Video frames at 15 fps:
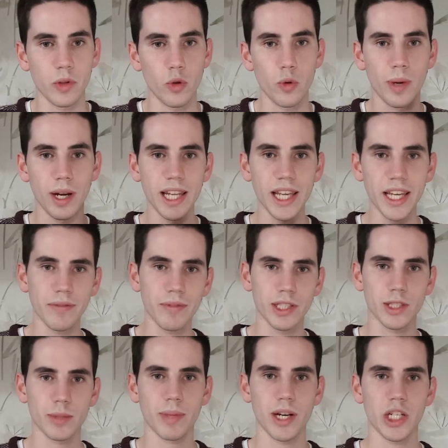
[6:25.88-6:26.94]
überlegen wir
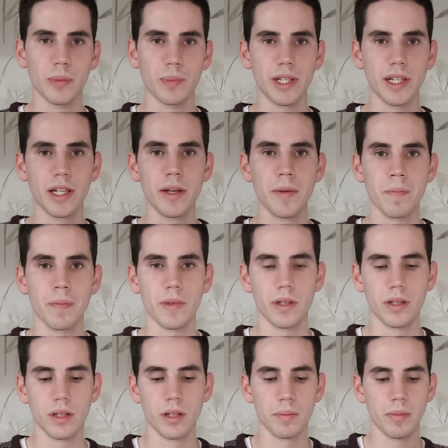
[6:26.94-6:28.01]
zum Beispiel,
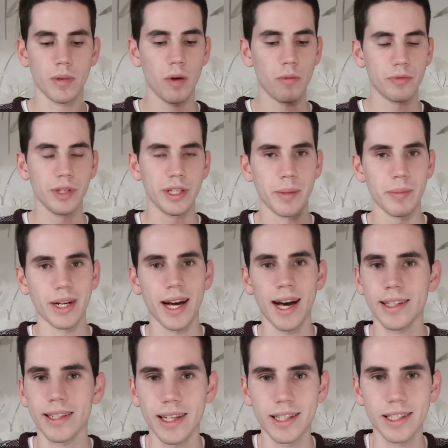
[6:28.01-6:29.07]
ähm, ob wir dem
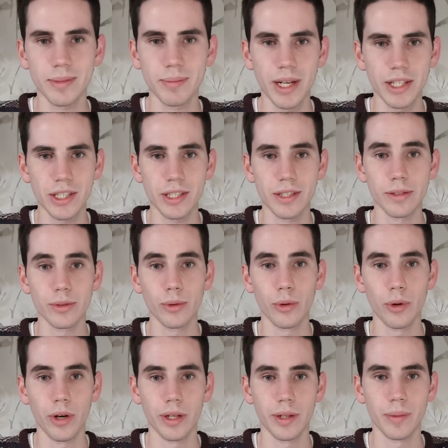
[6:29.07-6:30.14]
Rat eines Menschen
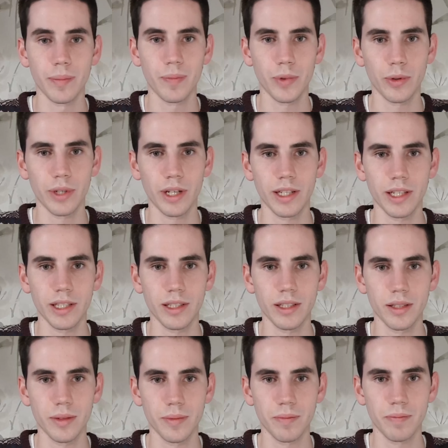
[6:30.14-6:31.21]
zuhören oder nicht.
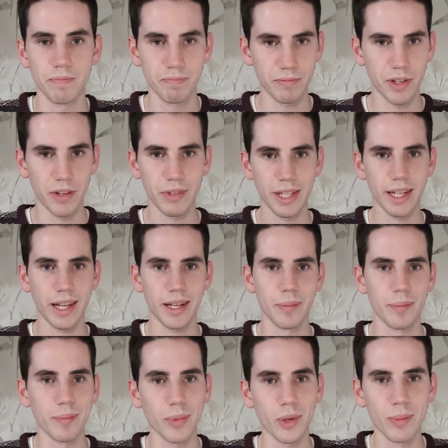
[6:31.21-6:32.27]
Wenn wir in
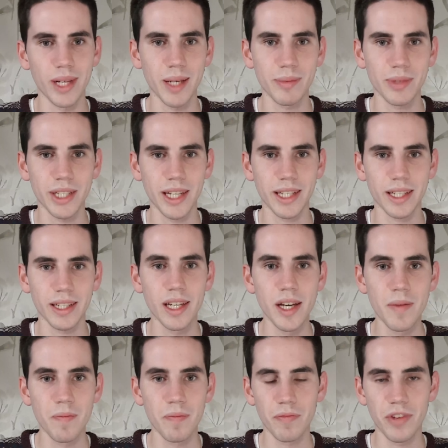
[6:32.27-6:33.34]
einem Problem stecken,
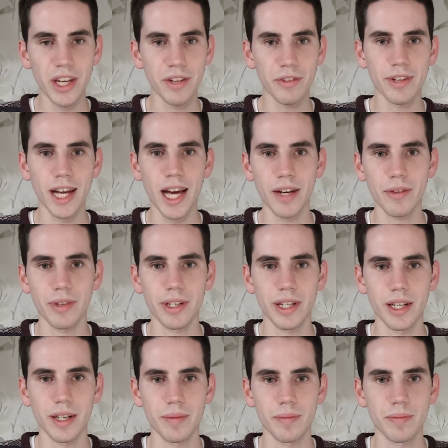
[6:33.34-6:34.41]
wen fragen wir
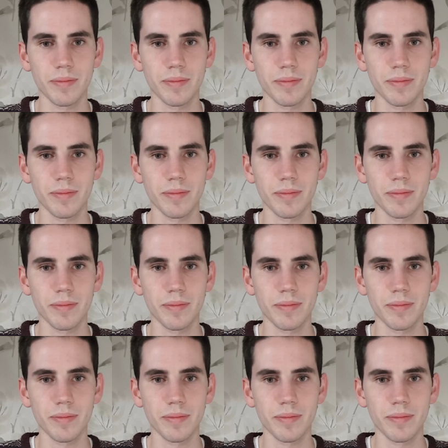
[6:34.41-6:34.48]
da?